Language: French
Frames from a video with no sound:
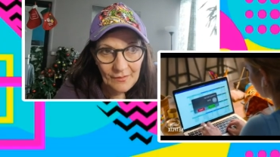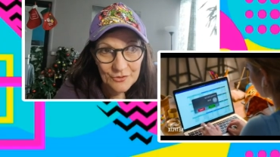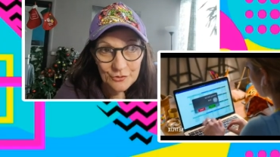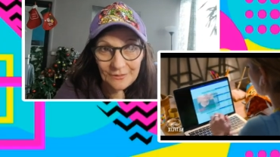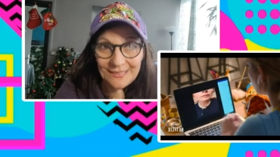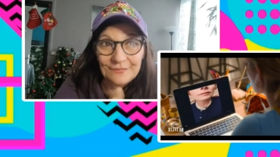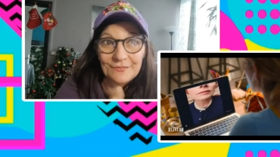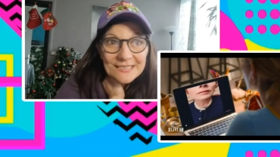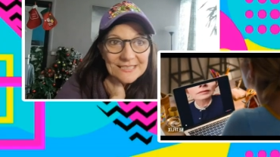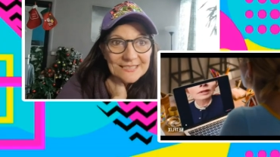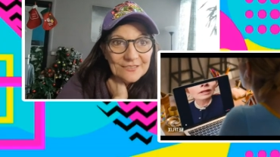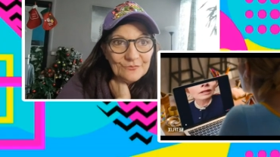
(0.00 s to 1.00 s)
sur
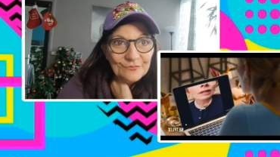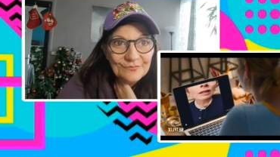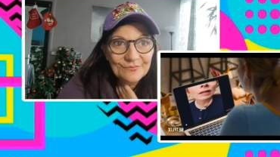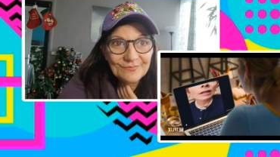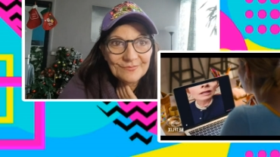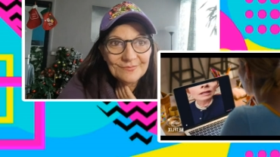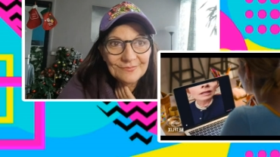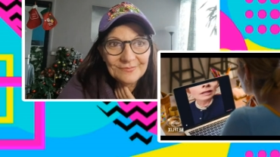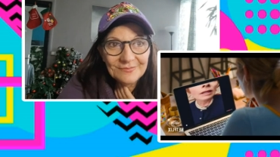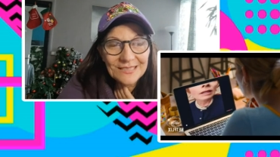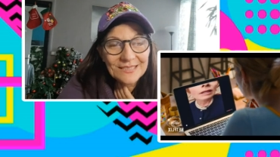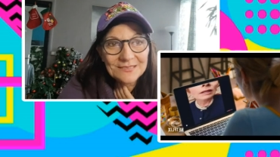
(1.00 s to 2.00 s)
Netflix
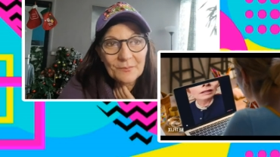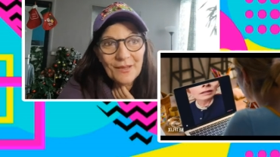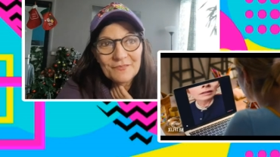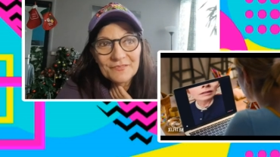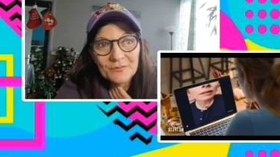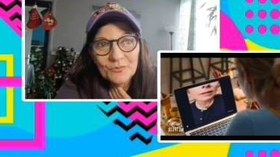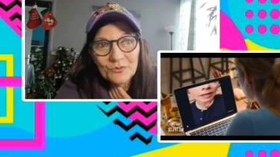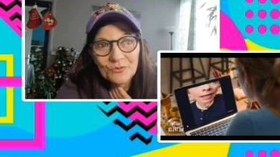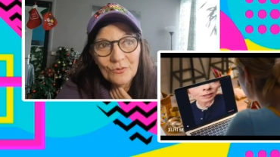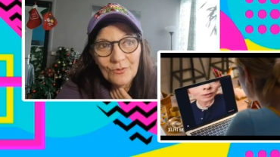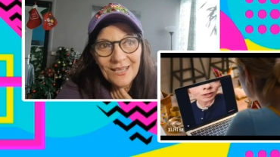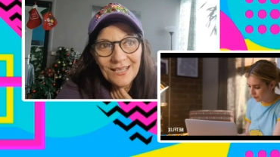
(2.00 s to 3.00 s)
mais c'est pas un film
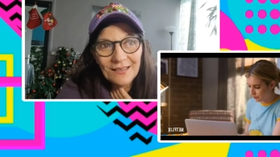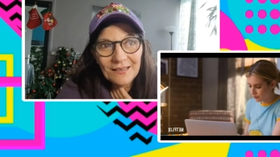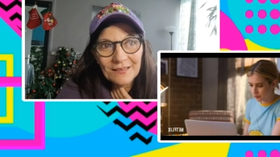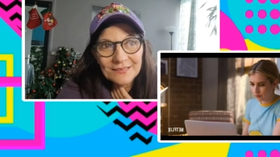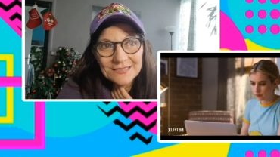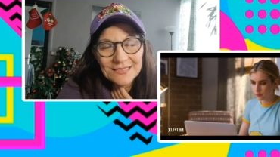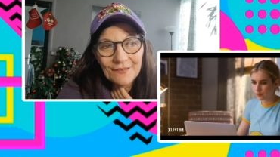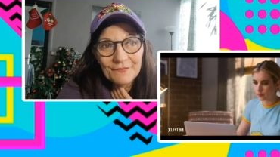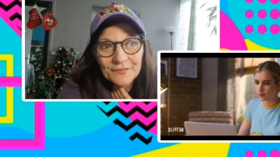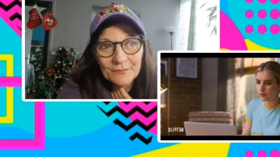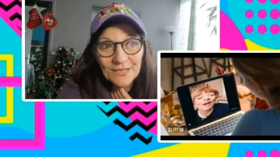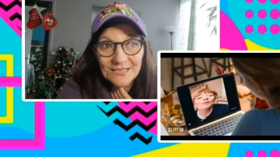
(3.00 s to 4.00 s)
de Noël, hein. c'est un
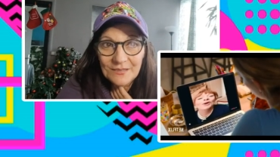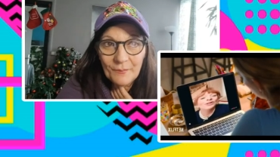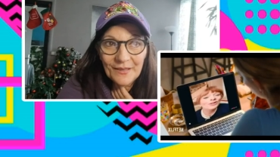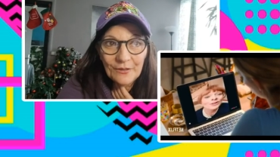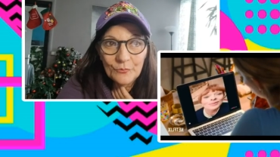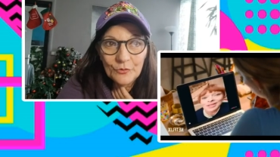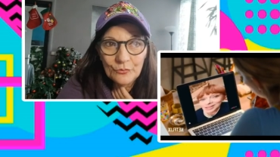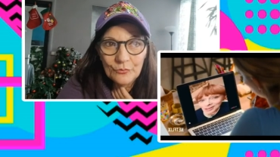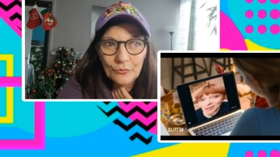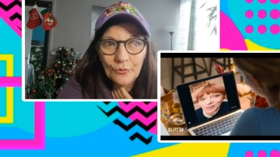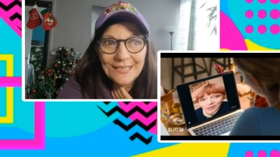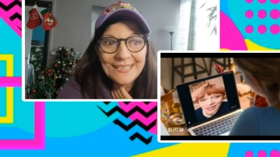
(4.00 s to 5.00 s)
film qui est sympa comme
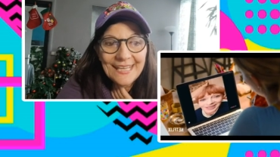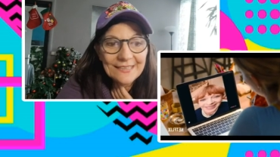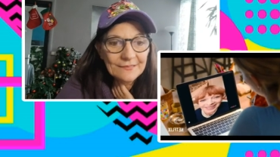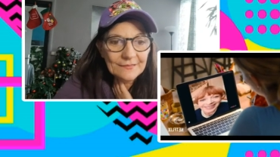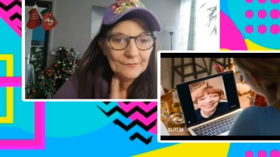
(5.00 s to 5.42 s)
tout, Holiday.